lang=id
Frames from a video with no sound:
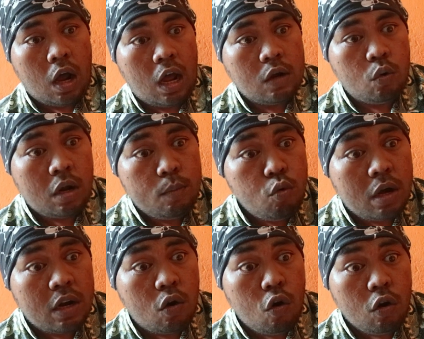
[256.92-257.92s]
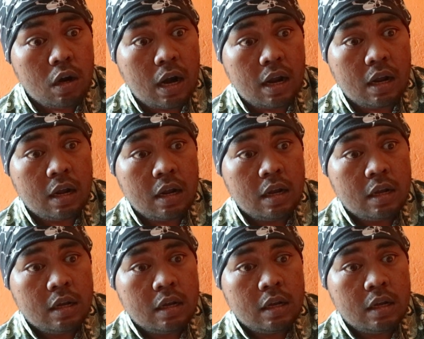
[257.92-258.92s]
Aku kan bukan orang.
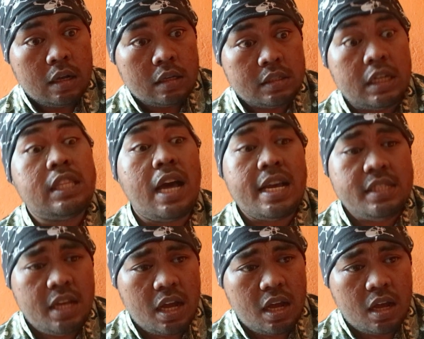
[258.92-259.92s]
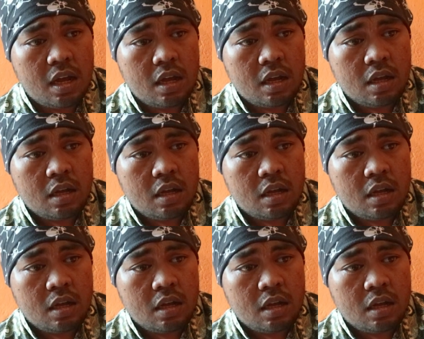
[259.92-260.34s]
Cerita aja.